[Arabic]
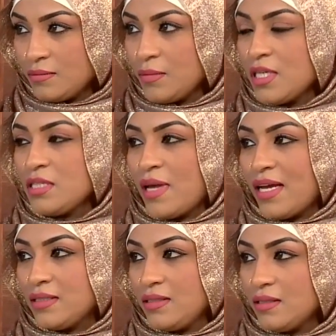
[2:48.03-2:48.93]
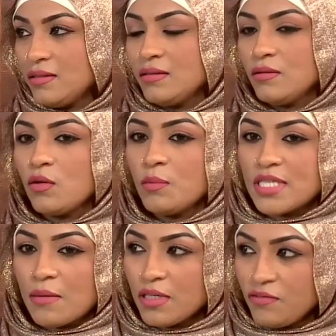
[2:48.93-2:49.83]
من اسمها عاديه تكون
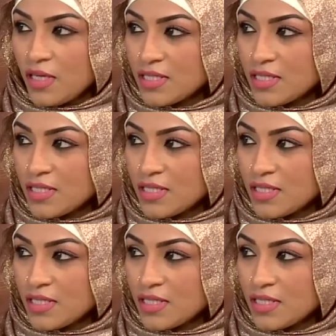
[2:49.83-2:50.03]
مسامات فيها